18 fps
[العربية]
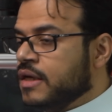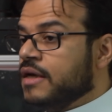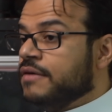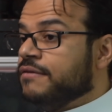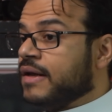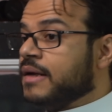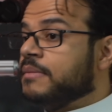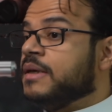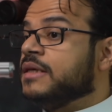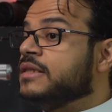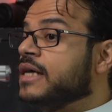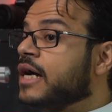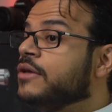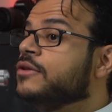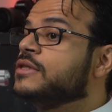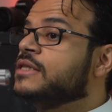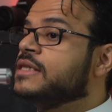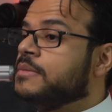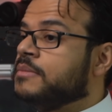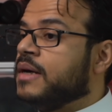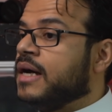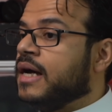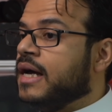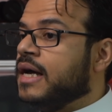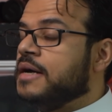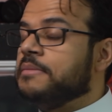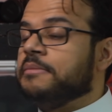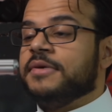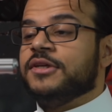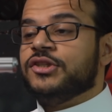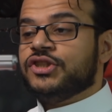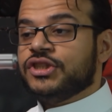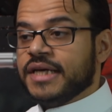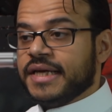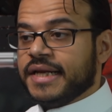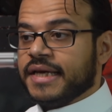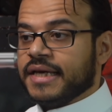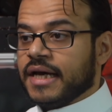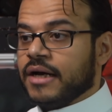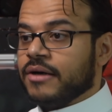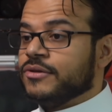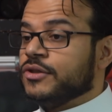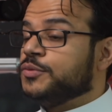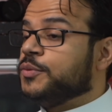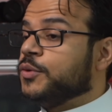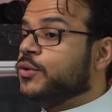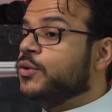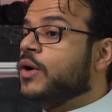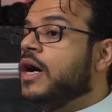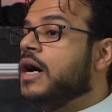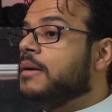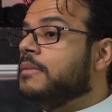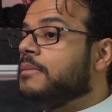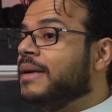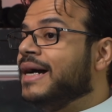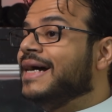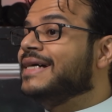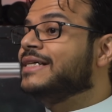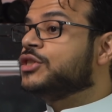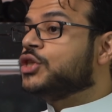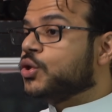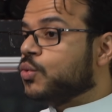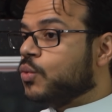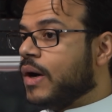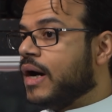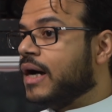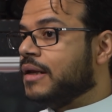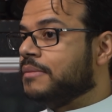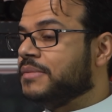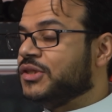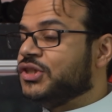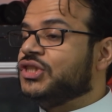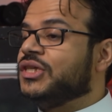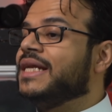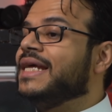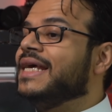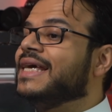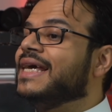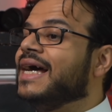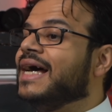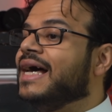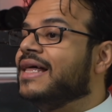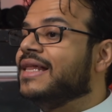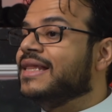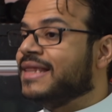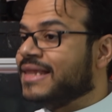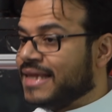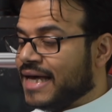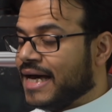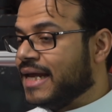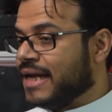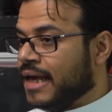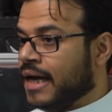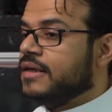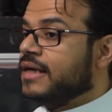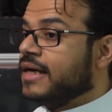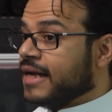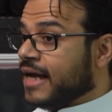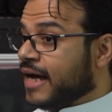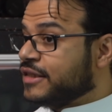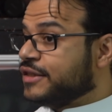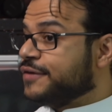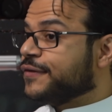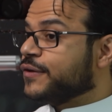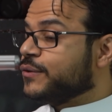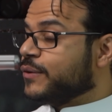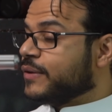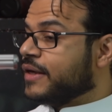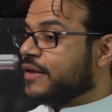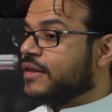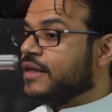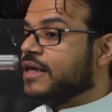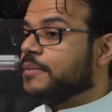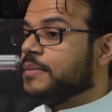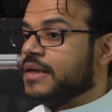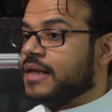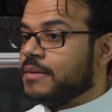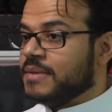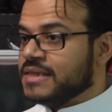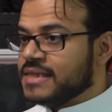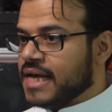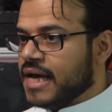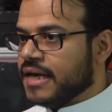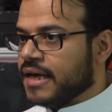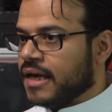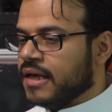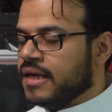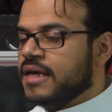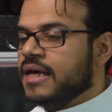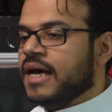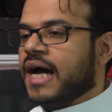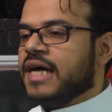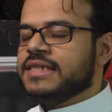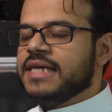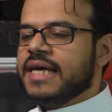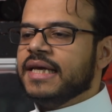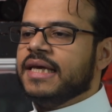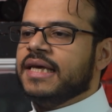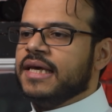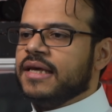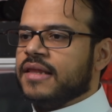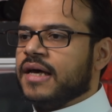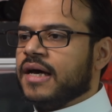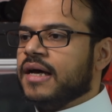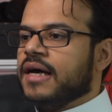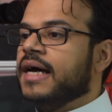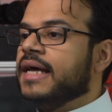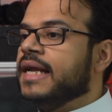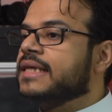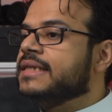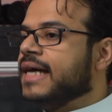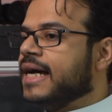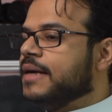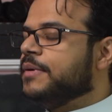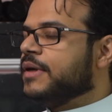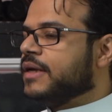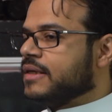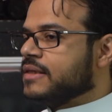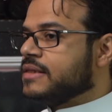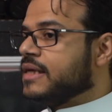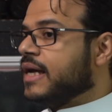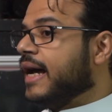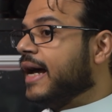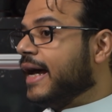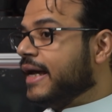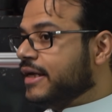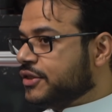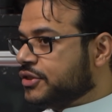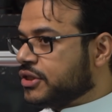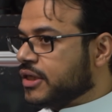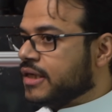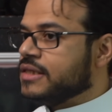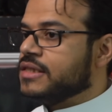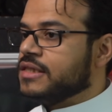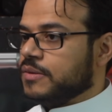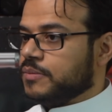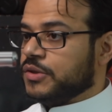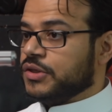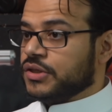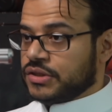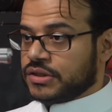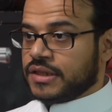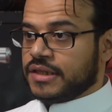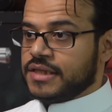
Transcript: فلما تاخذوا السماعة من شركة وتشبكوها مع جوال من شركة ثانية راح تفقدوا الكثير من المزايا عشان كذا أنا دائما أنصح أي شخص يبي يشتري